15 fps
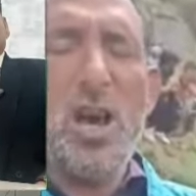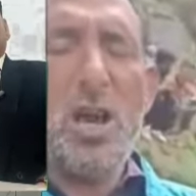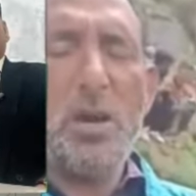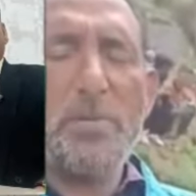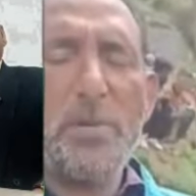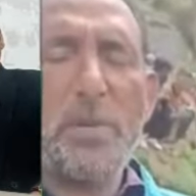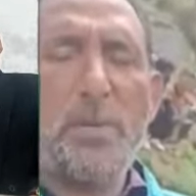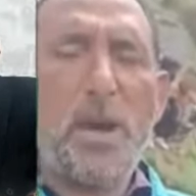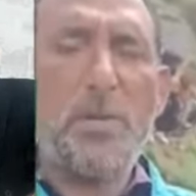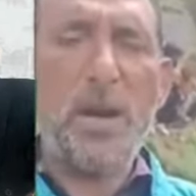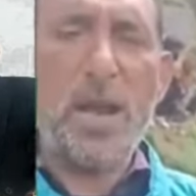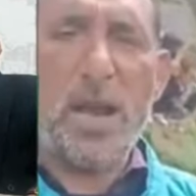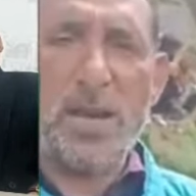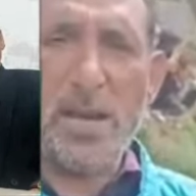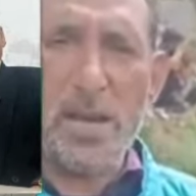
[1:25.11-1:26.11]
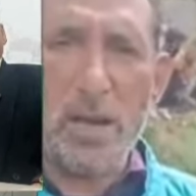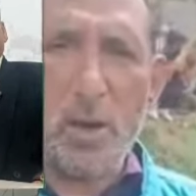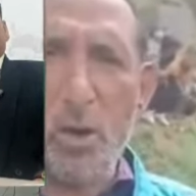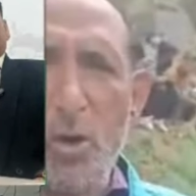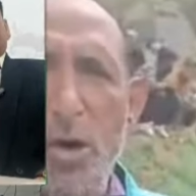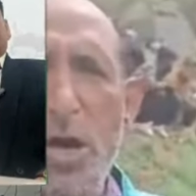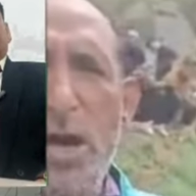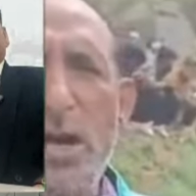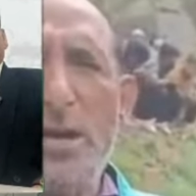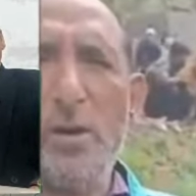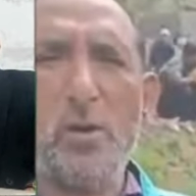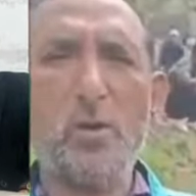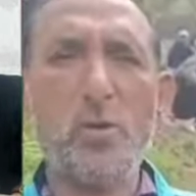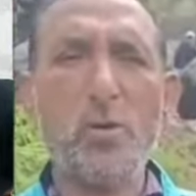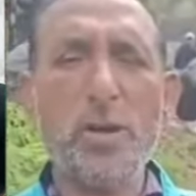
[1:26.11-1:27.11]
और तमाम इलाके के लोग आए
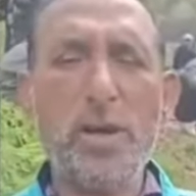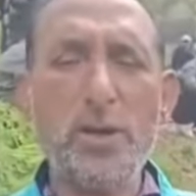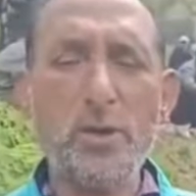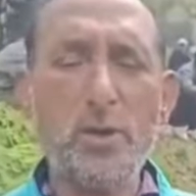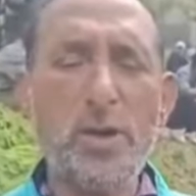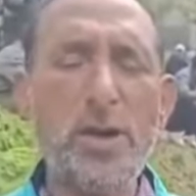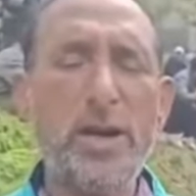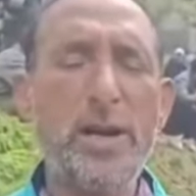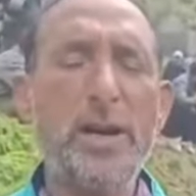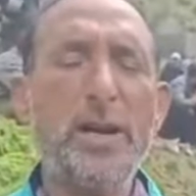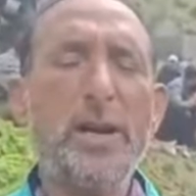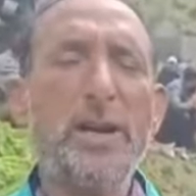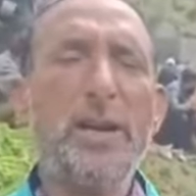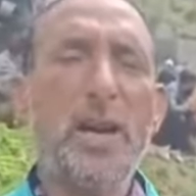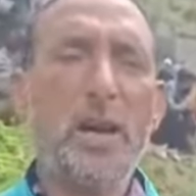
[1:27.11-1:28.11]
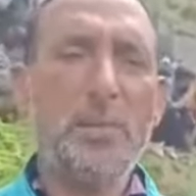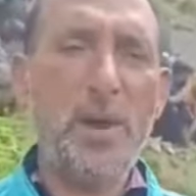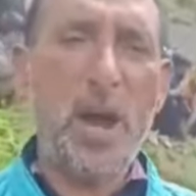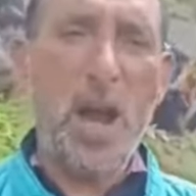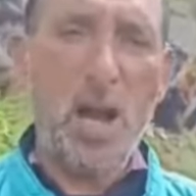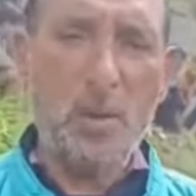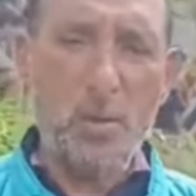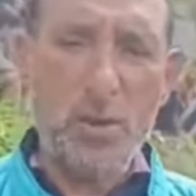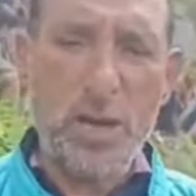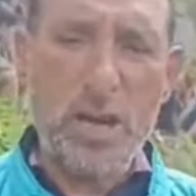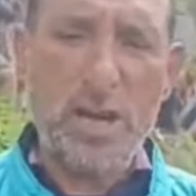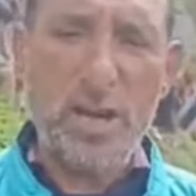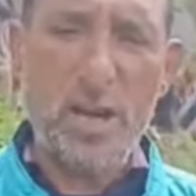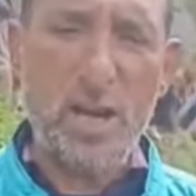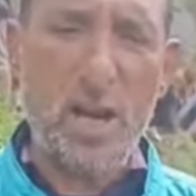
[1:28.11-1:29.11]
और उन्होंने जो है यहाँ पे आग
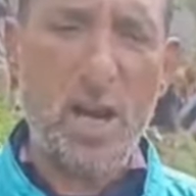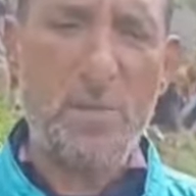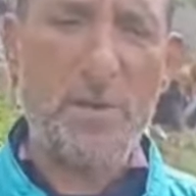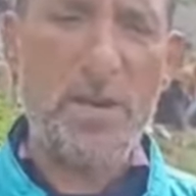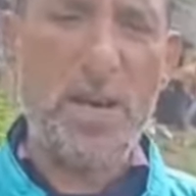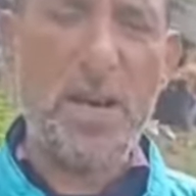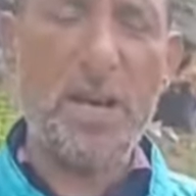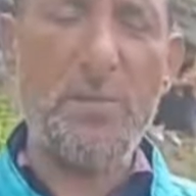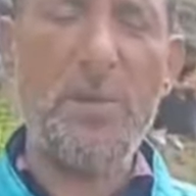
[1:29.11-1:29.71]
बुझाई का काम किया